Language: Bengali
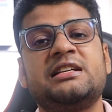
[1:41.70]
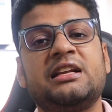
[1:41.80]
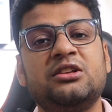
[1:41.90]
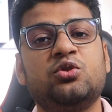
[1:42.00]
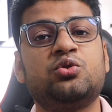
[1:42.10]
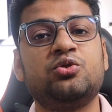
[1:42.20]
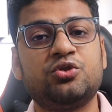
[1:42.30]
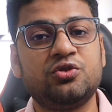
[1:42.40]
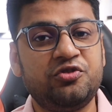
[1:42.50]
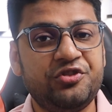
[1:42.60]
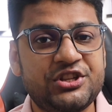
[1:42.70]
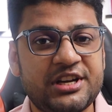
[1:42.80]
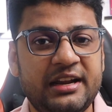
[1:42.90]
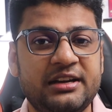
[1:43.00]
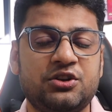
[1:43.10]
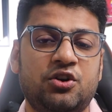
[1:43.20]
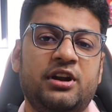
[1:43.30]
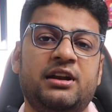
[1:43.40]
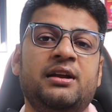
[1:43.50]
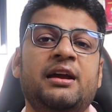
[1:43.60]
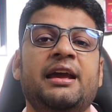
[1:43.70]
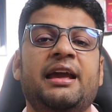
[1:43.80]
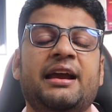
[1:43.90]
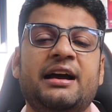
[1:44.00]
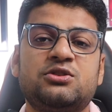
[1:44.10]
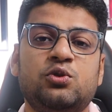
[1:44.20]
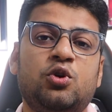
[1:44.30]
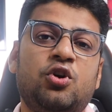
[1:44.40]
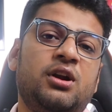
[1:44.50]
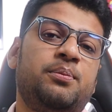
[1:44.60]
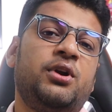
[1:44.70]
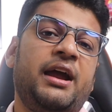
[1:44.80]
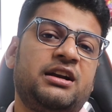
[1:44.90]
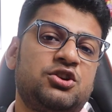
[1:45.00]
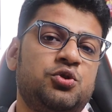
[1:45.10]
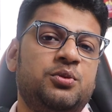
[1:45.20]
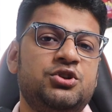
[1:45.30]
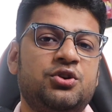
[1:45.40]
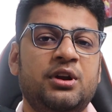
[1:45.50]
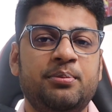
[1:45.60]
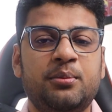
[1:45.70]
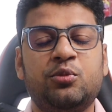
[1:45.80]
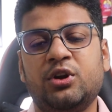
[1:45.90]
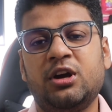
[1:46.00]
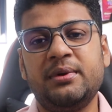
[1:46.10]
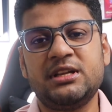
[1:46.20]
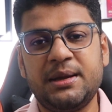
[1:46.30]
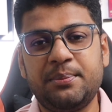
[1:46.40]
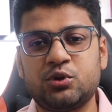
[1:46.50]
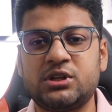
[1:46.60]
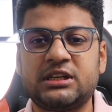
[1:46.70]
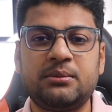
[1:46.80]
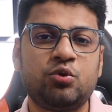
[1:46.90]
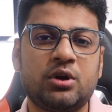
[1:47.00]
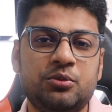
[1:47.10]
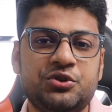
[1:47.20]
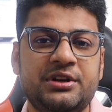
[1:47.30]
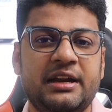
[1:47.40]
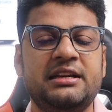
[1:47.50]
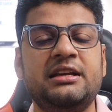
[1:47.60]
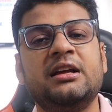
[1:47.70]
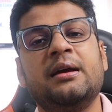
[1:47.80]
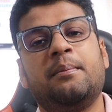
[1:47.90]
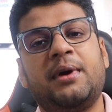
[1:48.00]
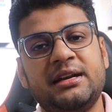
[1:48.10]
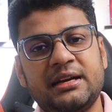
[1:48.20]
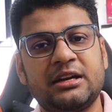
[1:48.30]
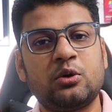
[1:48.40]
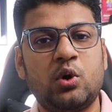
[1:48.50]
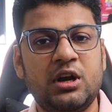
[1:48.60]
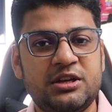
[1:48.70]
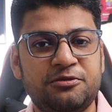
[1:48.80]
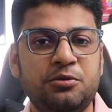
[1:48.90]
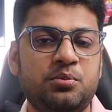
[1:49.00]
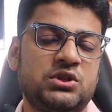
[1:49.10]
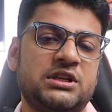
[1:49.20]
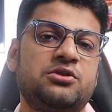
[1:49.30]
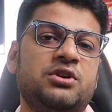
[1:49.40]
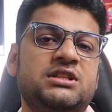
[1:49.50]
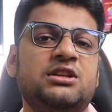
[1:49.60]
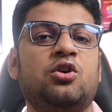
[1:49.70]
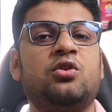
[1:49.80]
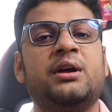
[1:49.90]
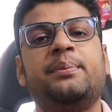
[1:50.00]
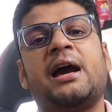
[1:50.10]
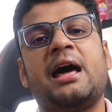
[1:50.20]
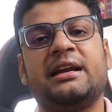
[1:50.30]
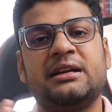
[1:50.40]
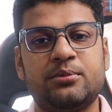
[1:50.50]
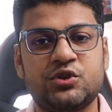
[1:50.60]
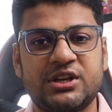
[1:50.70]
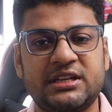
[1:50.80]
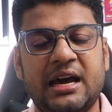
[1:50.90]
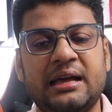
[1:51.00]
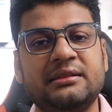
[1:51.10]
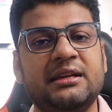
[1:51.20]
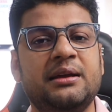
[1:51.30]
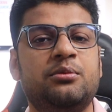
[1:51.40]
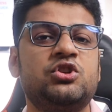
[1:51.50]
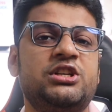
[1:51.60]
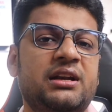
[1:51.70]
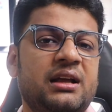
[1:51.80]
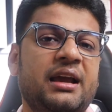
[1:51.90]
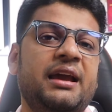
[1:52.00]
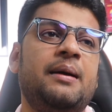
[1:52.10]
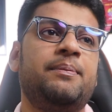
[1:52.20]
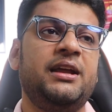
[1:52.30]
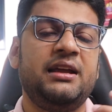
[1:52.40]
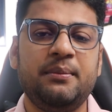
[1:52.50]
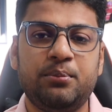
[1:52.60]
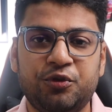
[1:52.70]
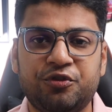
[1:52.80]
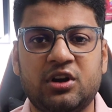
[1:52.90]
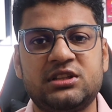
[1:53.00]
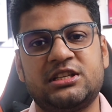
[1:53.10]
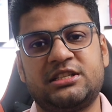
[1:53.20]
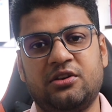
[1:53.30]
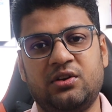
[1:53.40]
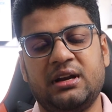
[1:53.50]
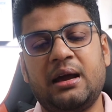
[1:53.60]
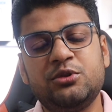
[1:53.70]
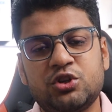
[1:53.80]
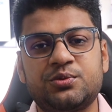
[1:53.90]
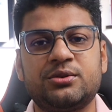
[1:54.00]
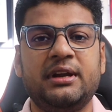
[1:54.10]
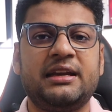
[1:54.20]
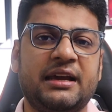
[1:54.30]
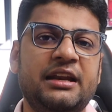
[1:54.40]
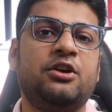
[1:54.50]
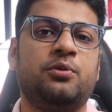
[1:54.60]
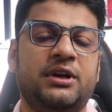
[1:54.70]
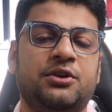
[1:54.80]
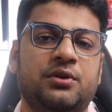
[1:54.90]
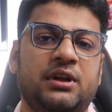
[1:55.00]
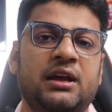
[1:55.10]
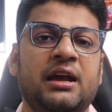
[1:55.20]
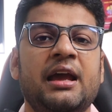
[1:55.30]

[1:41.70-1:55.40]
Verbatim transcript: সেটাতে নতুন নতুন ফিচার অ্যাড করেন এই কাজগুলো করার পর একটা সময় যখন আপনার মনে হবে যে এই প্রজেক্টটা মোটামুটি রেডি বা এটা একটা কোয়ালিটিফুল প্রজেক্ট হয়েছে তখন আপনি আরেকটা প্রজেক্টে হাত দেন এবং সেটাকে আপনি ইম্প্রুভ করার চেষ্টা করেন আমি সবসময় এটাকে রিকমেন্ড করি